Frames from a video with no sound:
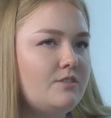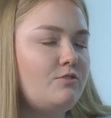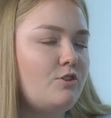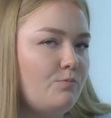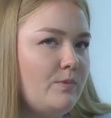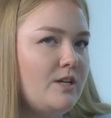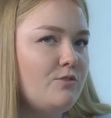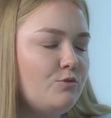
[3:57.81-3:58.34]

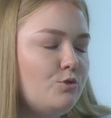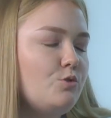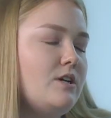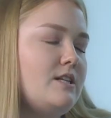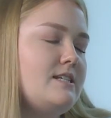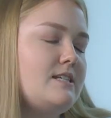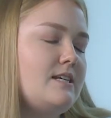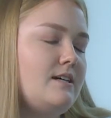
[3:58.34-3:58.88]
vom
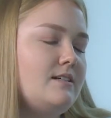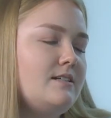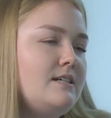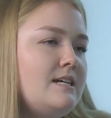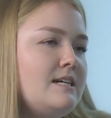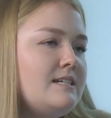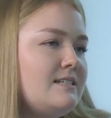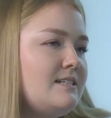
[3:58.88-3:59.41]
Influencer
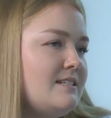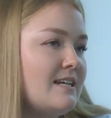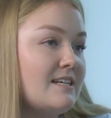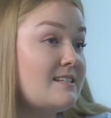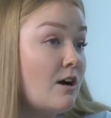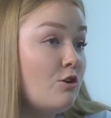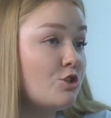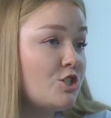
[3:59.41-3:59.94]

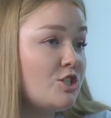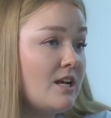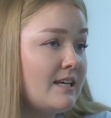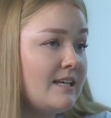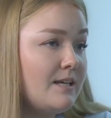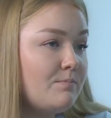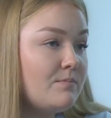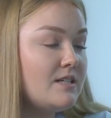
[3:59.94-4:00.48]
das
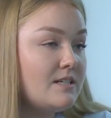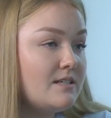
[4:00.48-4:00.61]
Ausschlaggebende